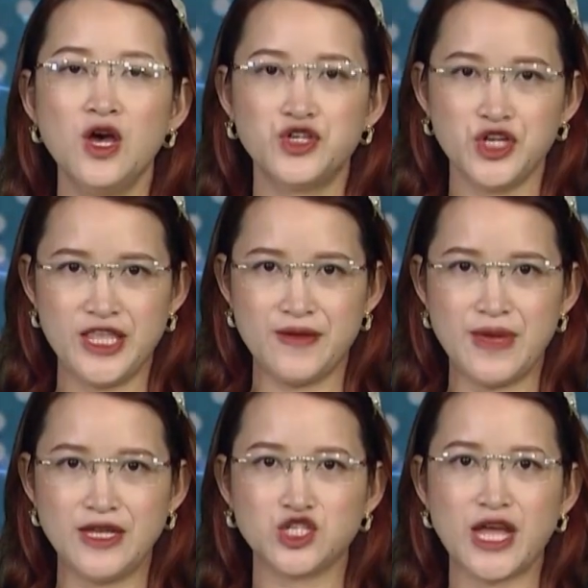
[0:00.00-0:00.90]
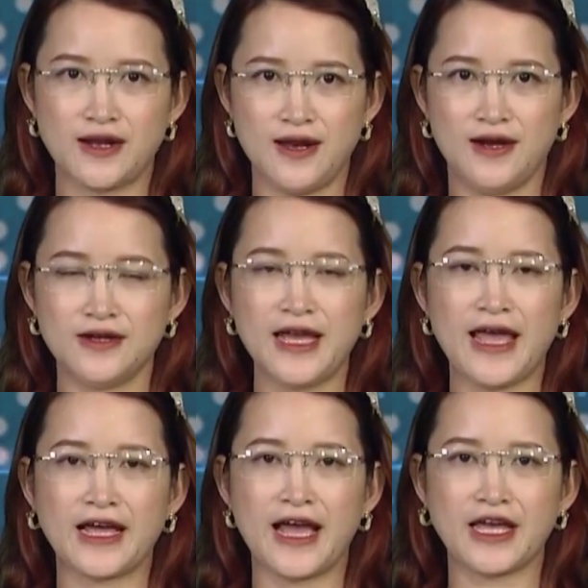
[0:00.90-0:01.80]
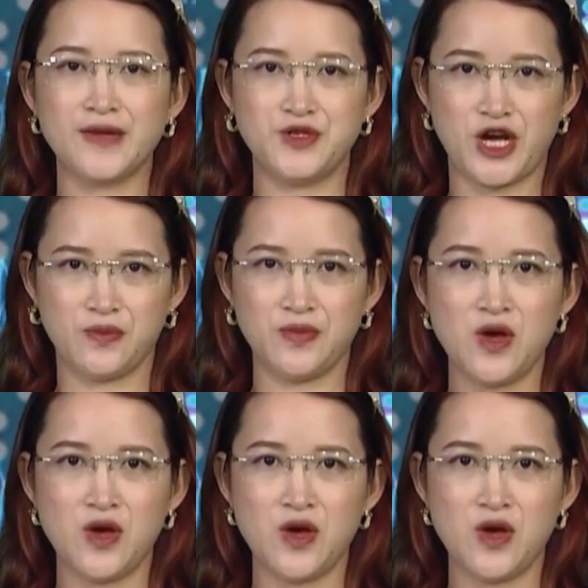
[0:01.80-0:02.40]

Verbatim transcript: Trước diễn biến sạt lở ngày càng nghiêm trọng,